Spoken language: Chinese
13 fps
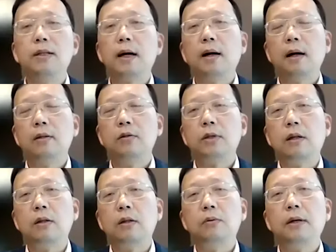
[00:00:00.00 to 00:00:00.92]
文章啊，就
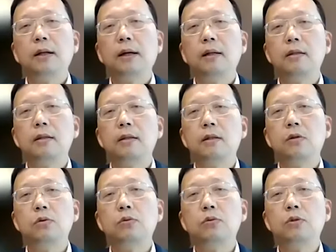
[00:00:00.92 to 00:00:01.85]
讲到越南的这个
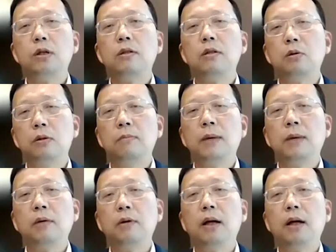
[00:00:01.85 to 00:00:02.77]
增速，甚至有人
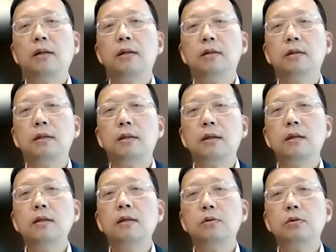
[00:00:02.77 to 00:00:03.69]
把越南跟这个
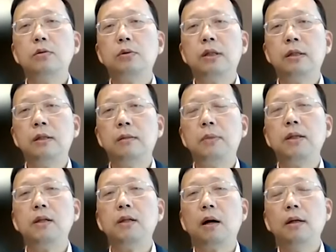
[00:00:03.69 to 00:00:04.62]
深圳去进行
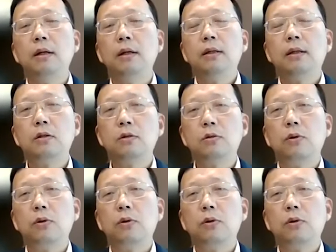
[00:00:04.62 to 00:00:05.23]
比较。当